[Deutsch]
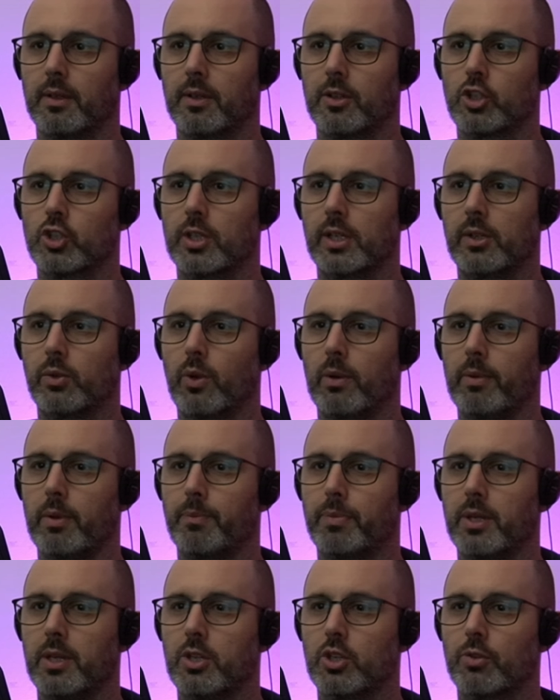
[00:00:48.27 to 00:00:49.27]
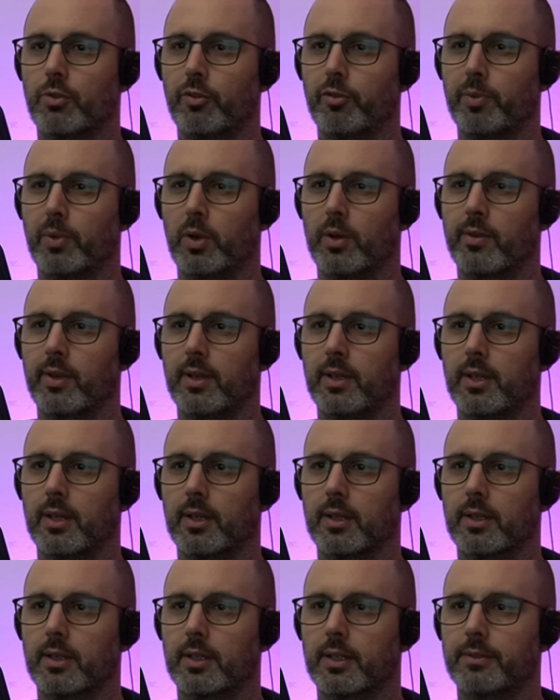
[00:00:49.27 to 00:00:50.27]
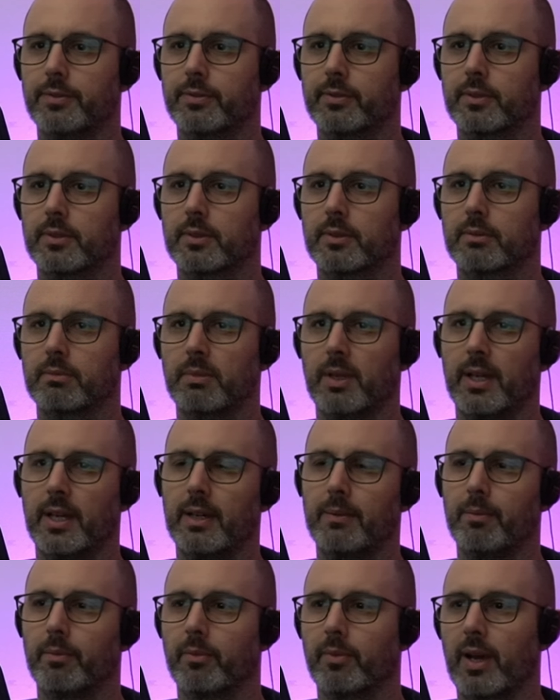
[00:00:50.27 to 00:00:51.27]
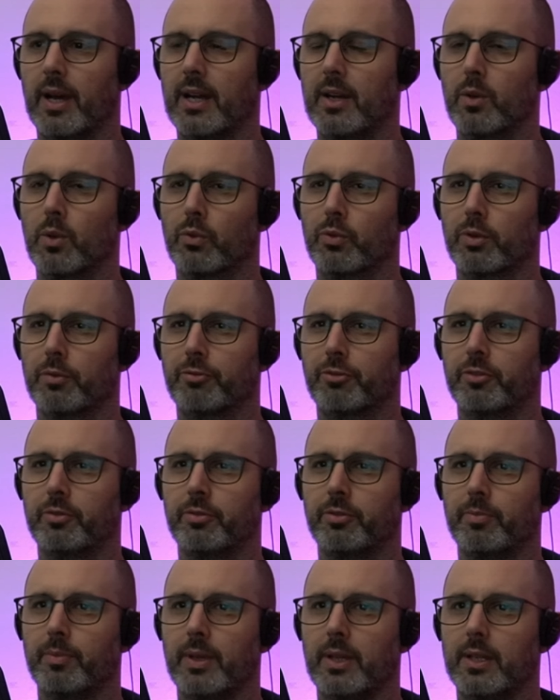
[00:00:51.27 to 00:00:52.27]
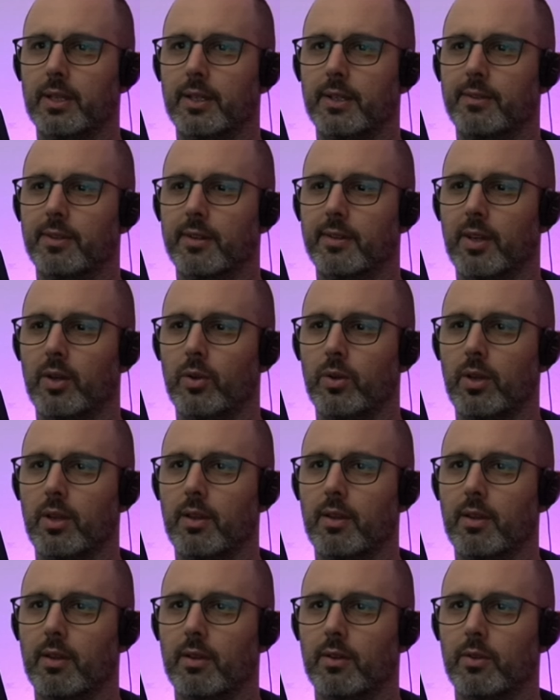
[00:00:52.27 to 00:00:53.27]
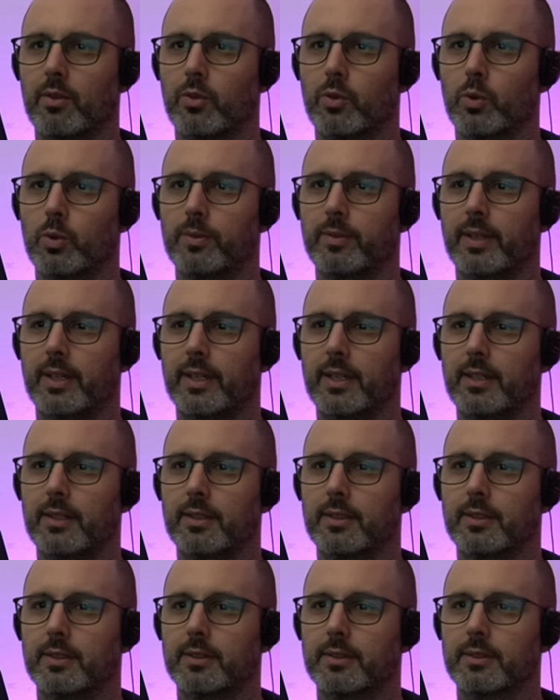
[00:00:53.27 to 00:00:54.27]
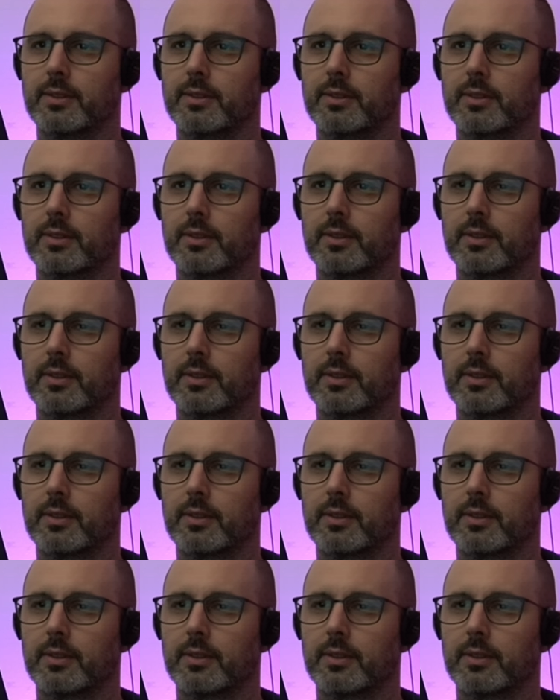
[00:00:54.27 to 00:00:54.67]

Stellt Rabbit Peach 5% der Kraft... Na, im Radius von 5 Meter ist jetzt auch nicht so weit, ne?